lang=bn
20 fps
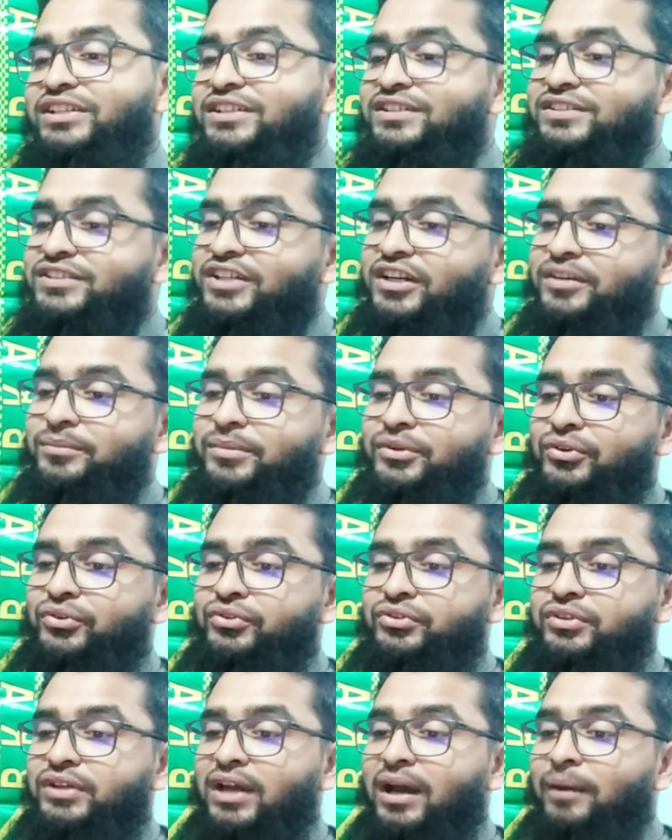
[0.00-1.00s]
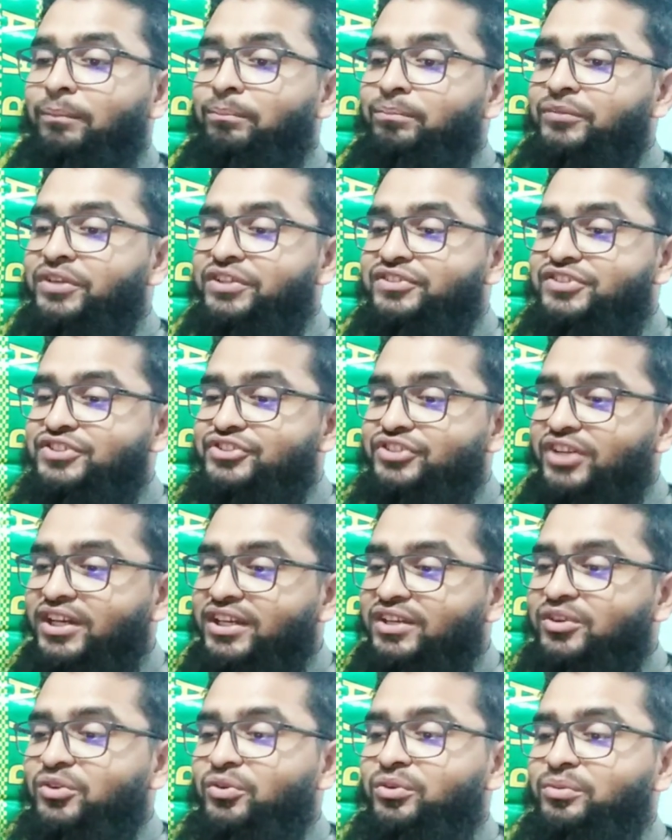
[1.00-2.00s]
ইচ্ছার বিরুদ্ধে আপনি
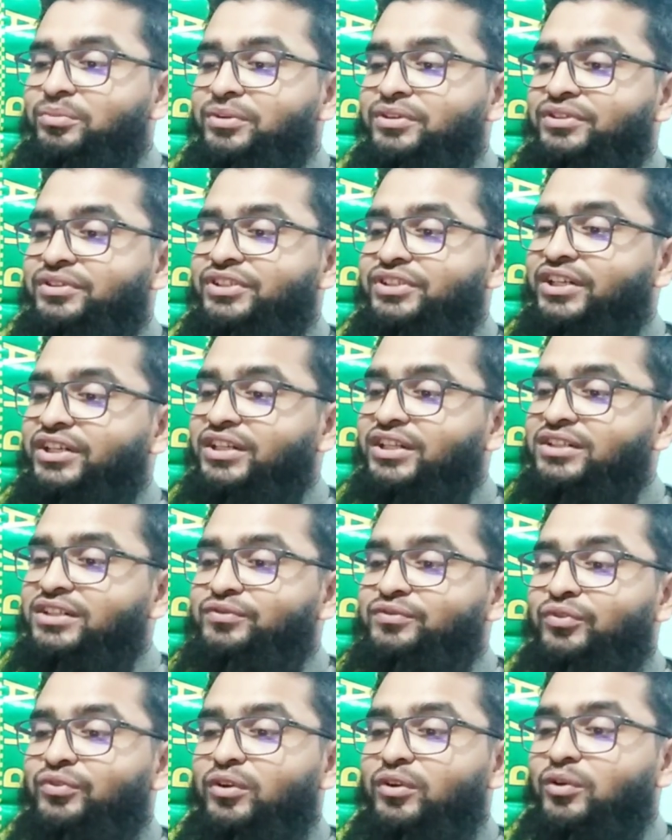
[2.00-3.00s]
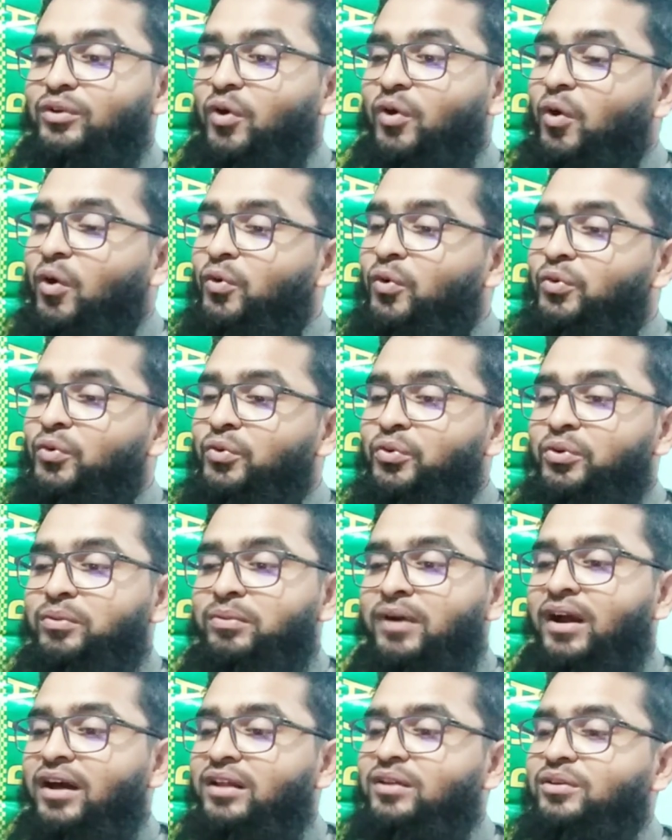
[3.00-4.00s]
যেটাই করবেন সেটার ফল কখনোই
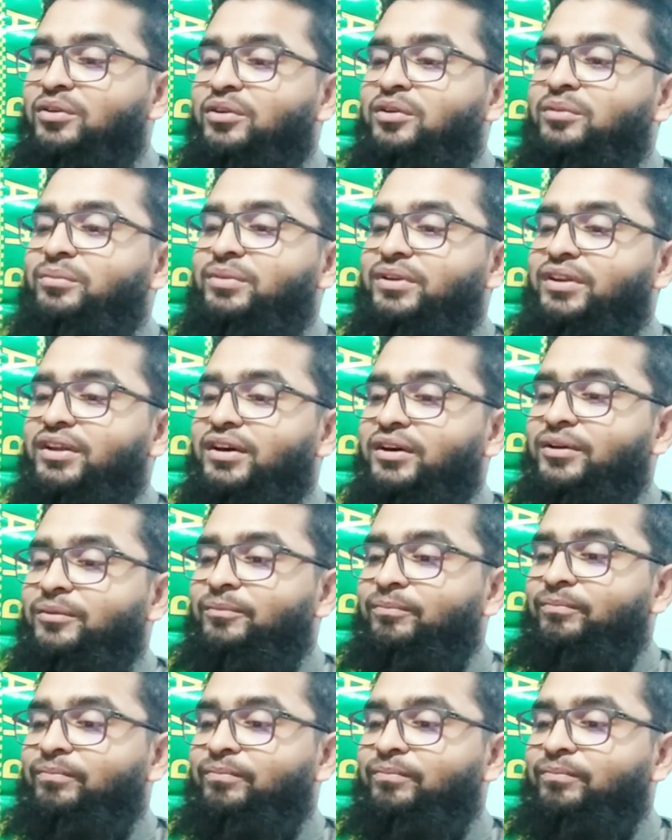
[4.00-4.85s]
ভালো হবে না